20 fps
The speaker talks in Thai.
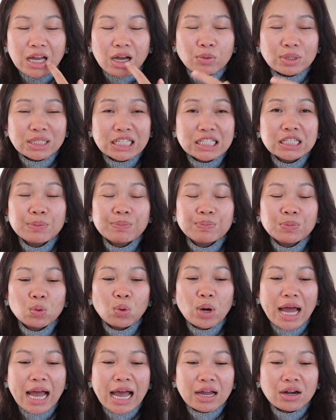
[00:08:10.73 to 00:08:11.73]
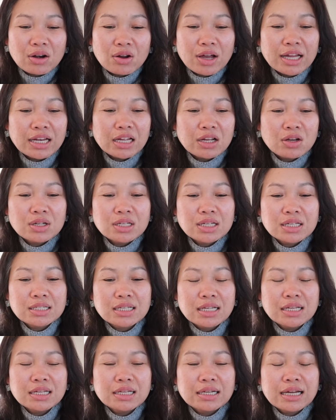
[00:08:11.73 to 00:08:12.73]
วันที่สิบตุลาเนาะ อันนี้ก็จะ
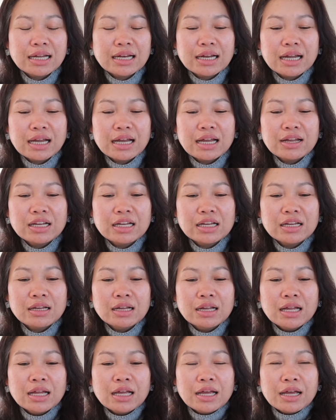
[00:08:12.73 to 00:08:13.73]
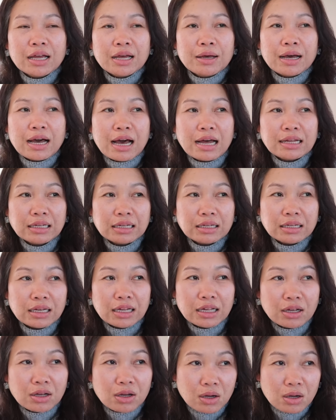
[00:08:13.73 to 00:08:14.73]
สิ้นเดือนนะคะ อันนี้อาทิตย์
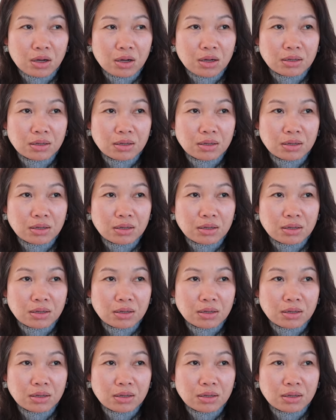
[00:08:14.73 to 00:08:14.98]
นี้ก็